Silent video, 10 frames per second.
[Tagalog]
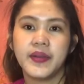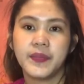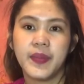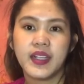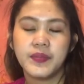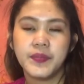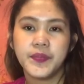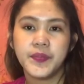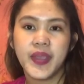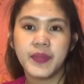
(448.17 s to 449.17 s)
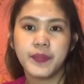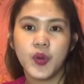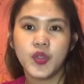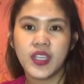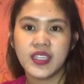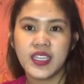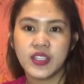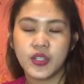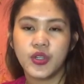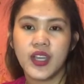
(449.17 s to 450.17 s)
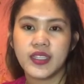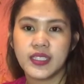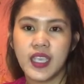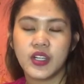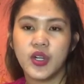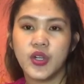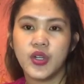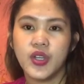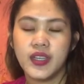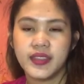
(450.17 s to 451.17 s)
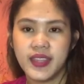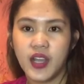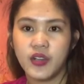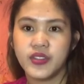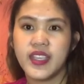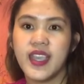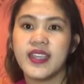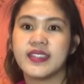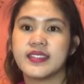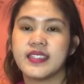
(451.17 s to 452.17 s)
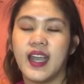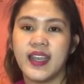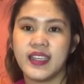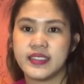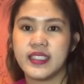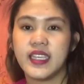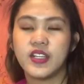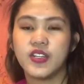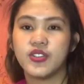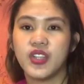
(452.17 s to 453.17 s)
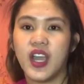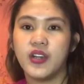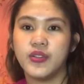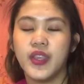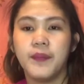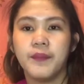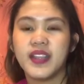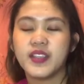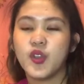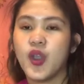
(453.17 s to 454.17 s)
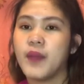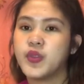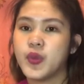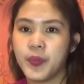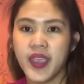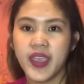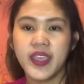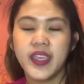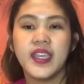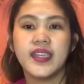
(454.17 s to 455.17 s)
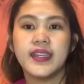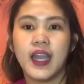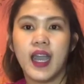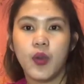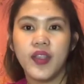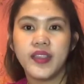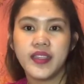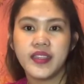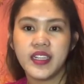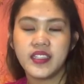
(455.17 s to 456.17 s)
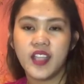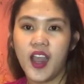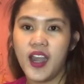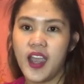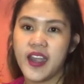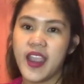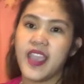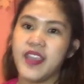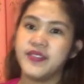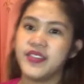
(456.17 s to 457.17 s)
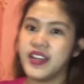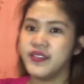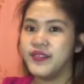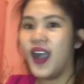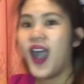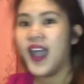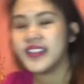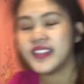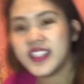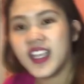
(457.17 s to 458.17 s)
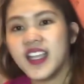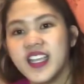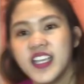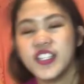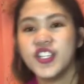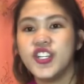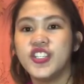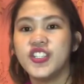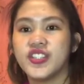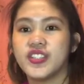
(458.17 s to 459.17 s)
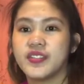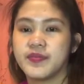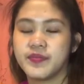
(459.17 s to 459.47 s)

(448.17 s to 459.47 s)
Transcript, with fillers: pag may phone ka dito, uh, zero down. Yes, guys, Aww. Oh. zero down. But you have to pay uh, ah, $100 every month. Yun.